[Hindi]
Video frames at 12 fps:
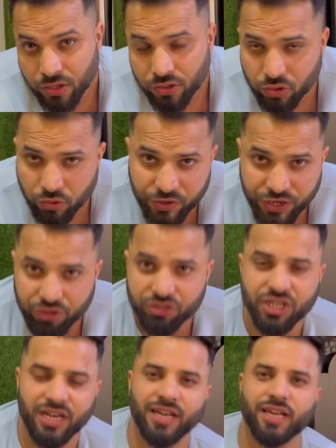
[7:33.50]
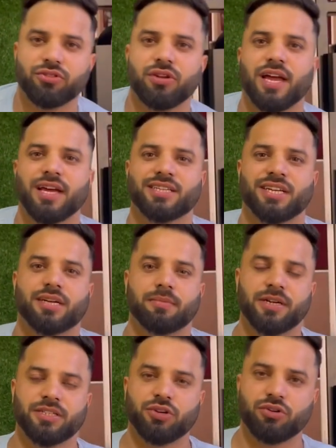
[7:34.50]
तो वीडियो अच्छी लगे तो लाइक से
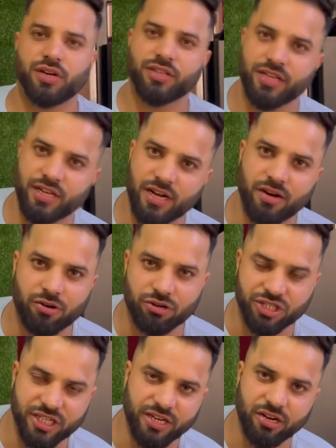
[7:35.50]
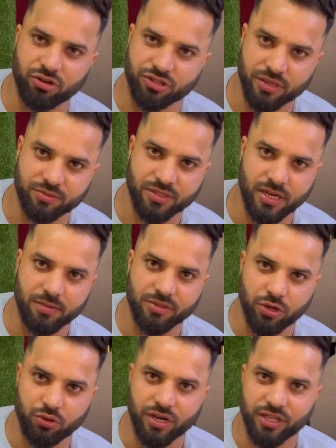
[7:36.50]
कमेंट जरूर कर देना और चैनल को सब्सक्राइब
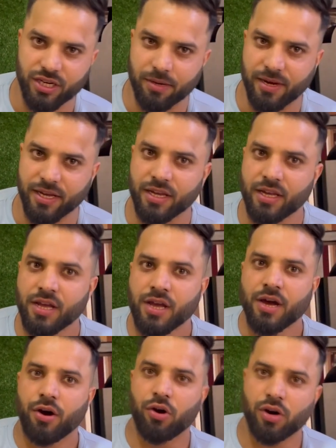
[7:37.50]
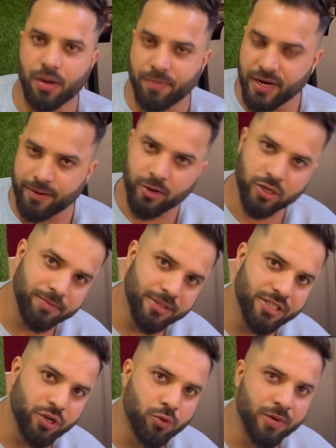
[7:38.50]
जरूर कर देना भाई और कमेंट बॉक्स में
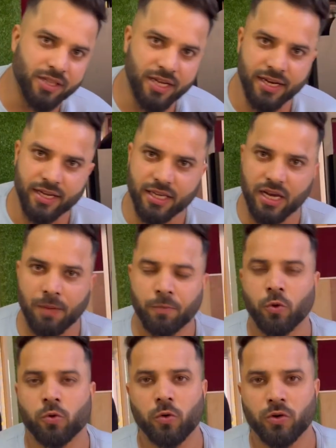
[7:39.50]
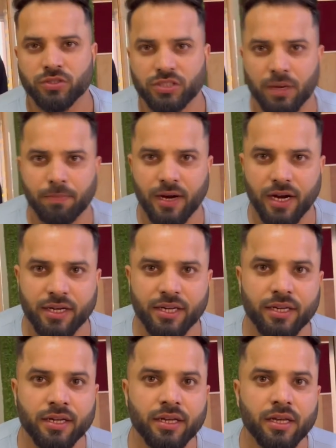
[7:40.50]
ज़रूर बताना कि आपको कौन सा पार्ट
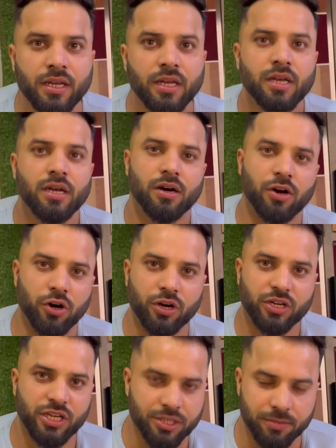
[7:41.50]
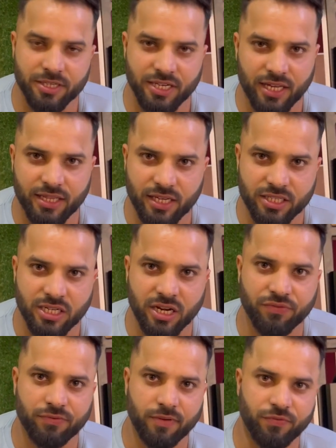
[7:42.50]
और किस में ज़्यादा अच्छा
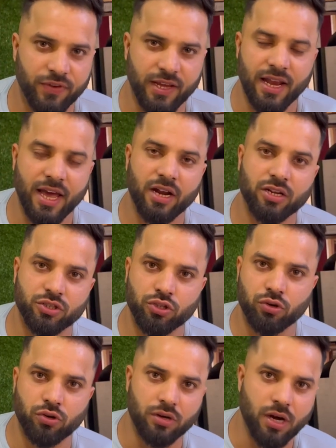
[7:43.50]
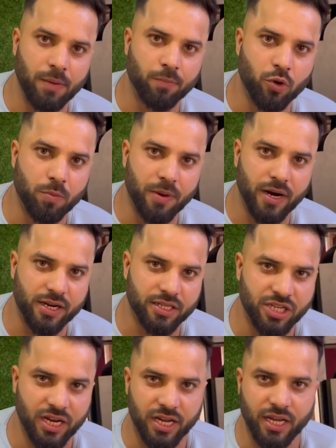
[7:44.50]
फील आया जो आपको पार्ट
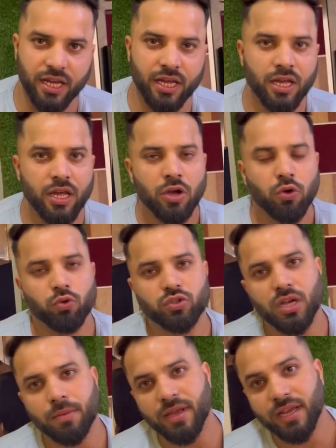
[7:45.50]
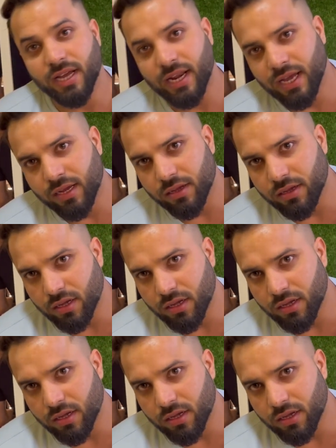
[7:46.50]
अच्छा लगे उसका मैं एक अलग